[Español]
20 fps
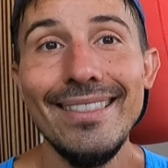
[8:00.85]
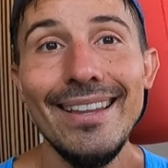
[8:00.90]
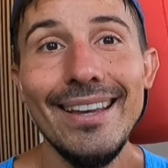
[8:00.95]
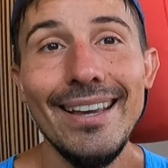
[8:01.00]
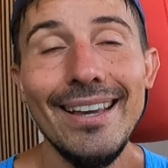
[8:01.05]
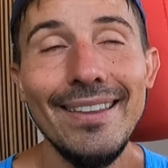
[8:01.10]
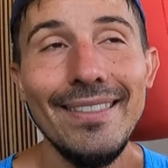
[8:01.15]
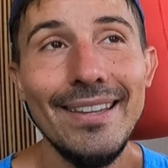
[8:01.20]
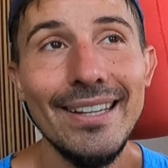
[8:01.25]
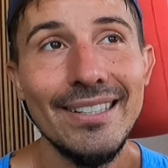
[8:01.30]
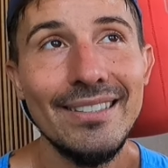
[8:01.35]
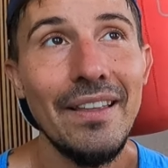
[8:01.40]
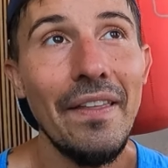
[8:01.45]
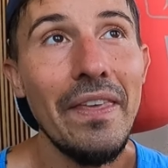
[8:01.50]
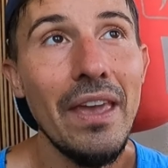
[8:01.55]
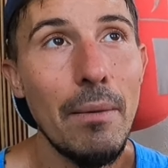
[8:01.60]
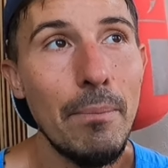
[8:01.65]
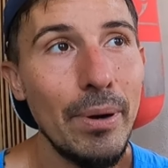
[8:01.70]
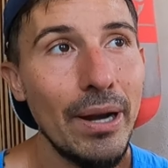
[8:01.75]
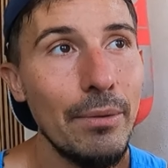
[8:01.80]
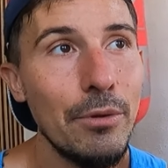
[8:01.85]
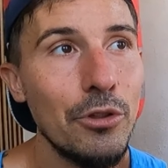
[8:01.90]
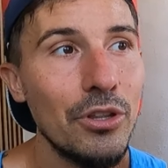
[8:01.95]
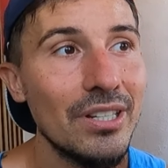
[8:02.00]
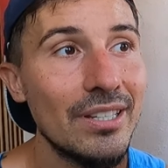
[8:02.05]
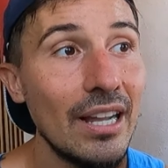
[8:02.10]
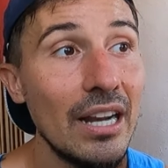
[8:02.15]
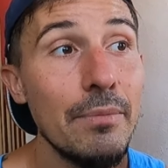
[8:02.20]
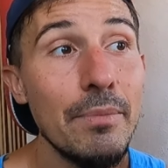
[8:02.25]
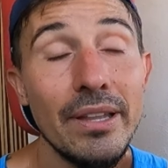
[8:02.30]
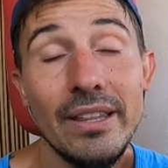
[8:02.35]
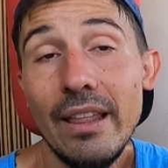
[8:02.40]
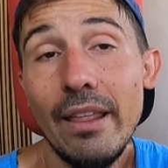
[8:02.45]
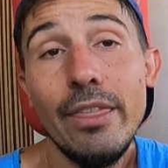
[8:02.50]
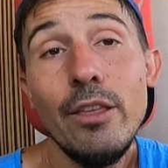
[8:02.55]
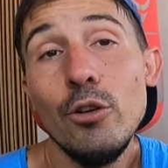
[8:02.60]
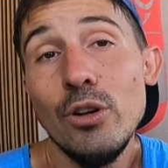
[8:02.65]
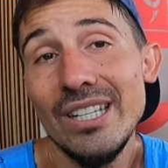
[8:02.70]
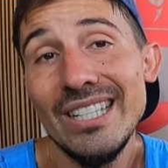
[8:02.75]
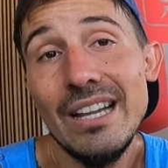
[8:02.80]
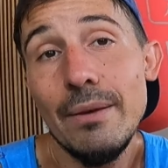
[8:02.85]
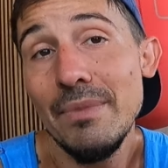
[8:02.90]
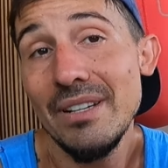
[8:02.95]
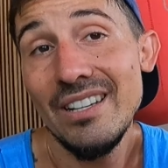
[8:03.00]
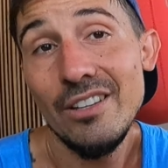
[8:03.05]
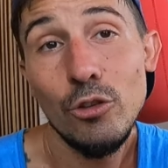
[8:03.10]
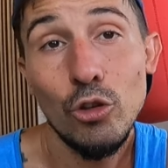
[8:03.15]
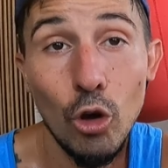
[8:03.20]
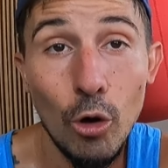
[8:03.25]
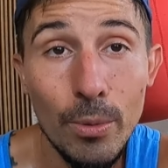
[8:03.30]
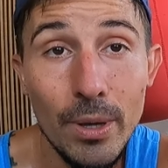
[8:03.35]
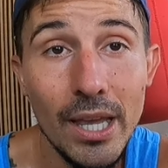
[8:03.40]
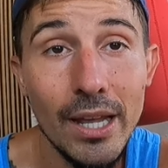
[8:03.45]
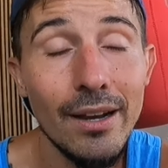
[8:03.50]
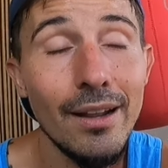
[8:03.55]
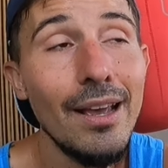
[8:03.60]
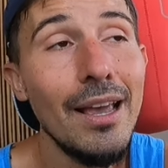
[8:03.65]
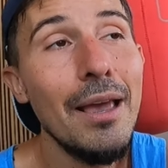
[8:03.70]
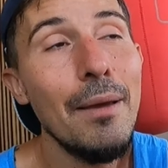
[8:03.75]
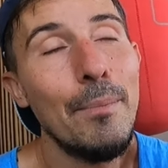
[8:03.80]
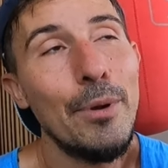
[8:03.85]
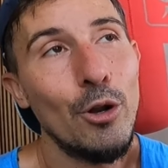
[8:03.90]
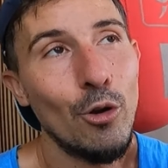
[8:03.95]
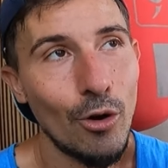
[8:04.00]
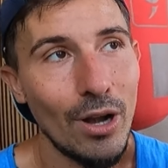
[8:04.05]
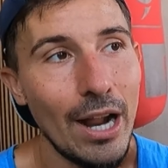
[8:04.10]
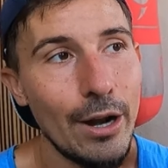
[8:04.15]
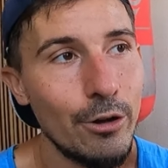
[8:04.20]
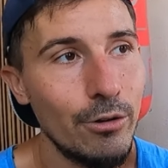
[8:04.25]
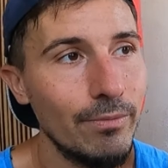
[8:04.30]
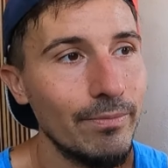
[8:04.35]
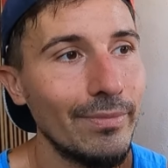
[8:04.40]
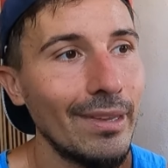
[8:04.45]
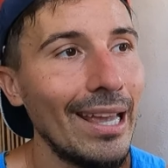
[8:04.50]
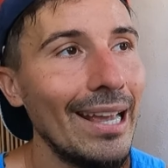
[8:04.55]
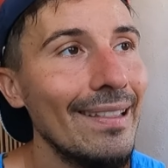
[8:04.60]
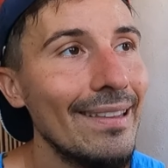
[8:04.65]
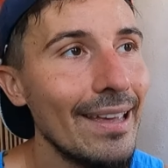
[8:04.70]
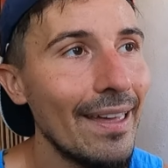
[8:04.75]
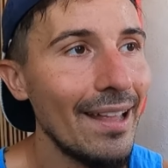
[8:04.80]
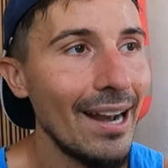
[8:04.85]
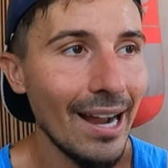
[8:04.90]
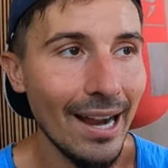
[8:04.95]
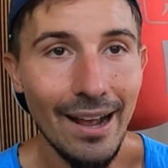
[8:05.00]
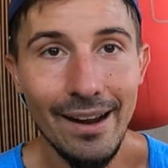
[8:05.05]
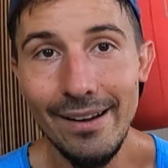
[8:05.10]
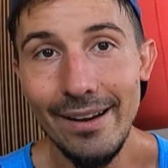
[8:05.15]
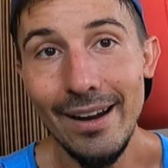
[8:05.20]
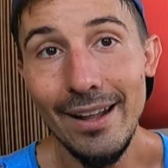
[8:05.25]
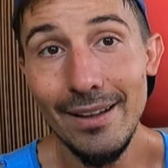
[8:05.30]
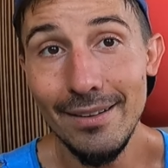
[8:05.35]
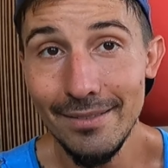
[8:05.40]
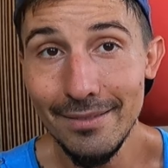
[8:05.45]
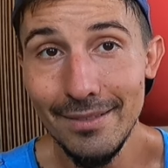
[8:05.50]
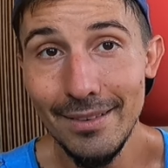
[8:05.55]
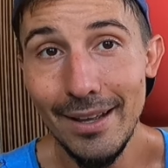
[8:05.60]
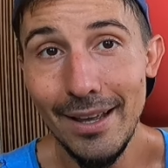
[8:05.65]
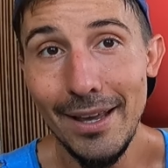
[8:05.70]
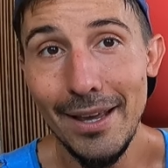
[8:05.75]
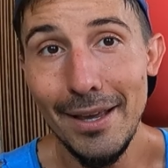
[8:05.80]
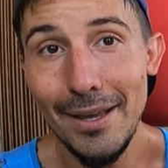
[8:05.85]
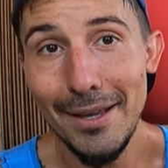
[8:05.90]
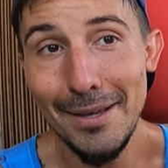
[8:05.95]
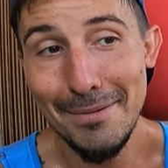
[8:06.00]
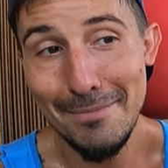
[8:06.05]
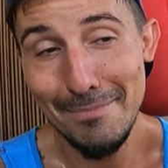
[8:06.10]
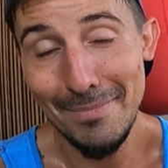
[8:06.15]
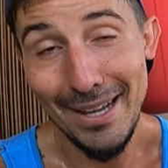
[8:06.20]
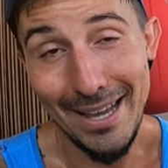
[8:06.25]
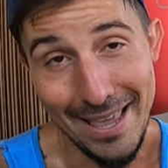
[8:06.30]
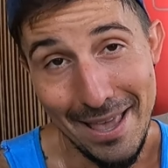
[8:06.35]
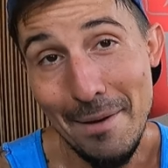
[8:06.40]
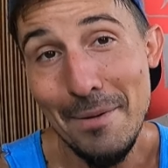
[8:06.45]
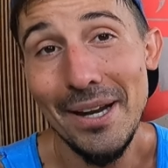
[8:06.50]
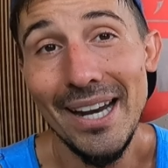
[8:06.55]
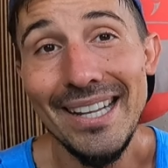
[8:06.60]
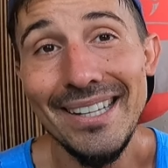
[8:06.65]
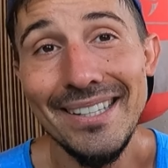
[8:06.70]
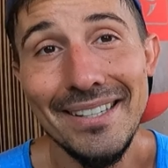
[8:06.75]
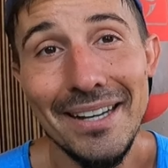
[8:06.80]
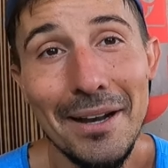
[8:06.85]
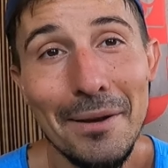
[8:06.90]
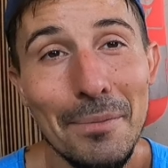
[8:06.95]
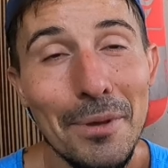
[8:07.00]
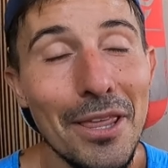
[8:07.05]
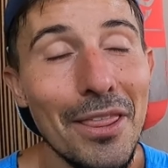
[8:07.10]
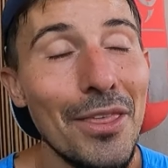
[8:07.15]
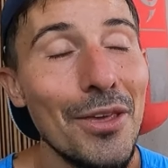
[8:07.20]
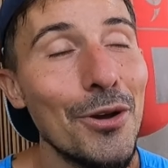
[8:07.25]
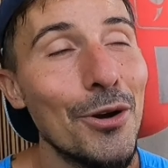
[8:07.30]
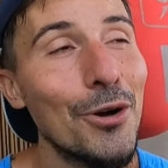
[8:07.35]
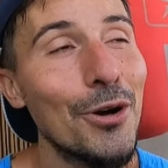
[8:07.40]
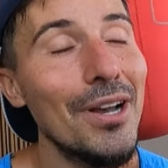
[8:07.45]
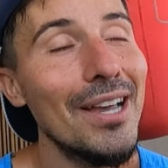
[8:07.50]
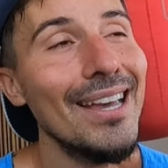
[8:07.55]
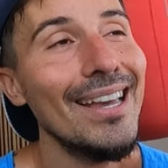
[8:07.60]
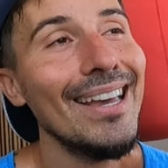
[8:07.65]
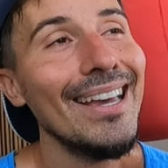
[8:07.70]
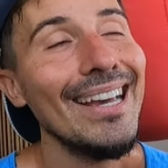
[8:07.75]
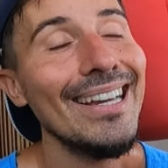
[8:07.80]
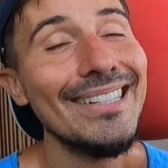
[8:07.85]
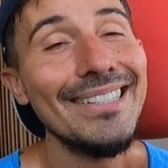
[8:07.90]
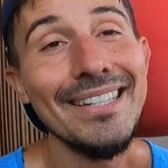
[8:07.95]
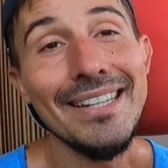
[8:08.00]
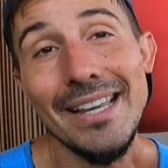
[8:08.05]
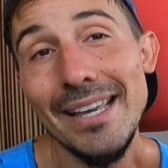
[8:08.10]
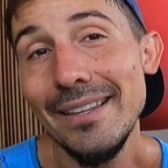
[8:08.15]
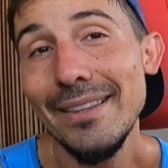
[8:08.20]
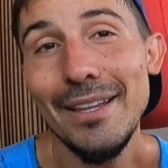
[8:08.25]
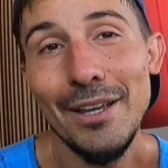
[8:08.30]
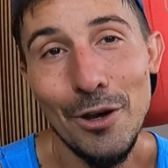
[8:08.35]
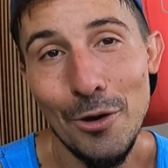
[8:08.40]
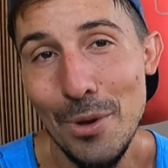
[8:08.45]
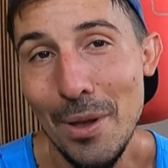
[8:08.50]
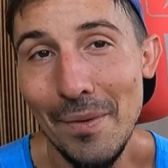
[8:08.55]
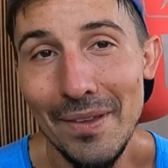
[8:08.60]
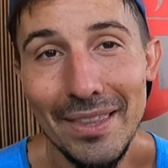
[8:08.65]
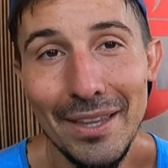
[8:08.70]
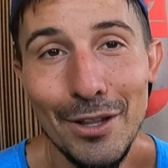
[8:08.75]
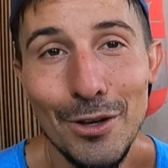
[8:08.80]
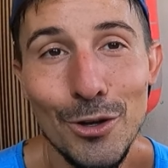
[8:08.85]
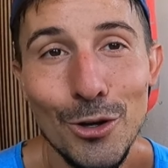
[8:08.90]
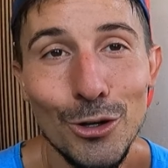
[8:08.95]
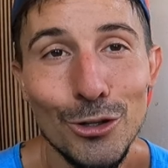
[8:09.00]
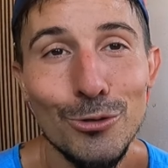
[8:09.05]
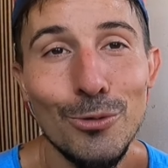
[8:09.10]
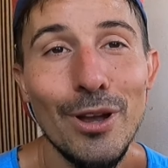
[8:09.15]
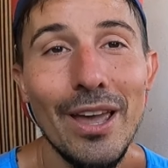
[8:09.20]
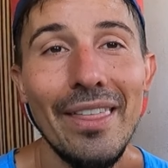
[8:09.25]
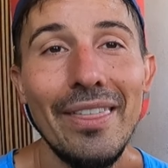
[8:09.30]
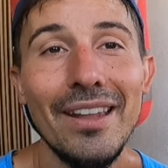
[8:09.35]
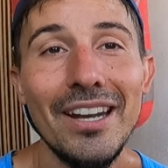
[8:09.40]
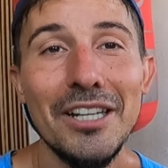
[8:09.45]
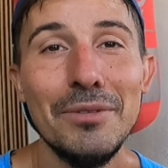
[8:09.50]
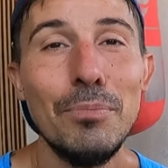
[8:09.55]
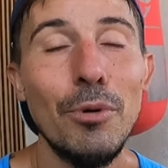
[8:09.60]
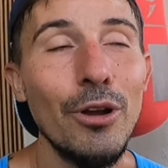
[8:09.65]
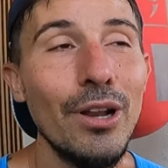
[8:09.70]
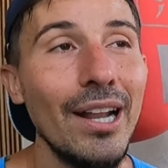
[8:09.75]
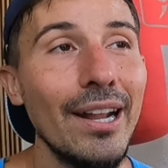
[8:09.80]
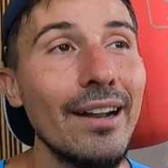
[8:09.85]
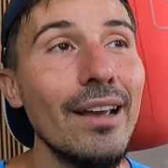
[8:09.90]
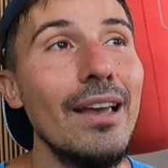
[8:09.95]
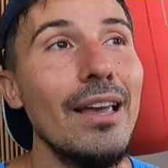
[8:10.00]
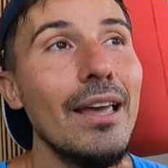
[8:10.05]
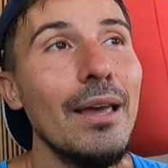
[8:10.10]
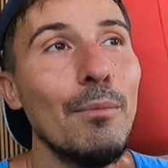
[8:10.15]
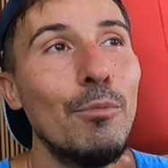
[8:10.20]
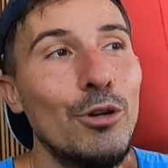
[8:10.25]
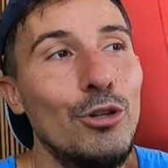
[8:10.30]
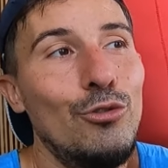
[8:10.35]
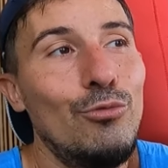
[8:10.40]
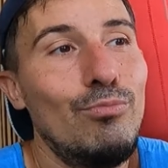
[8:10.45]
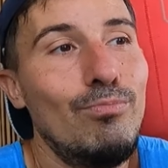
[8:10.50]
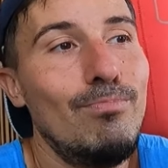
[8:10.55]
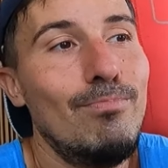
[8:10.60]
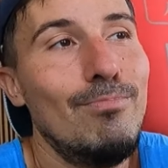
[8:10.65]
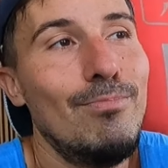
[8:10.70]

de, este día previo, de esta alimentación, es que me sentó bien, pero claro, el día de la carrera, eh, que ya veréis en el vídeo eh, siguiente, obviamente no os voy a hacer spoiler, pues